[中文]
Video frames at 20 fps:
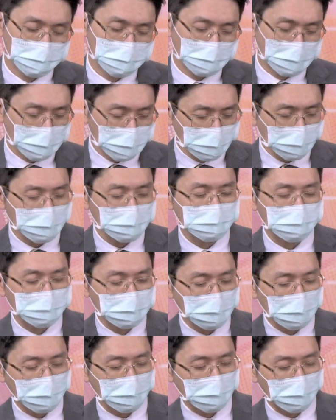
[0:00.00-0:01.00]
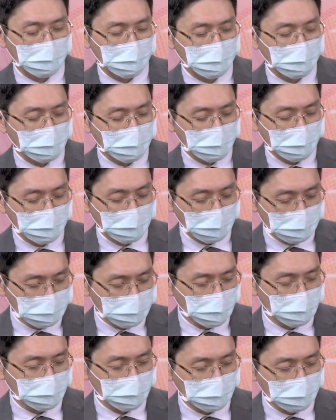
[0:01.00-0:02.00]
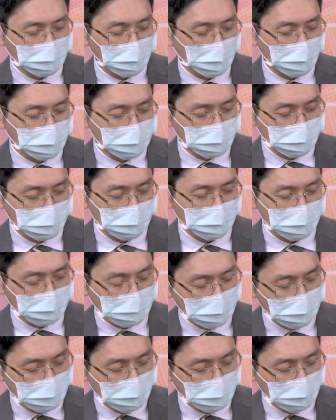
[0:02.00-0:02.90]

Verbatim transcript: 啊，不管怎么样，还是回归到我说的，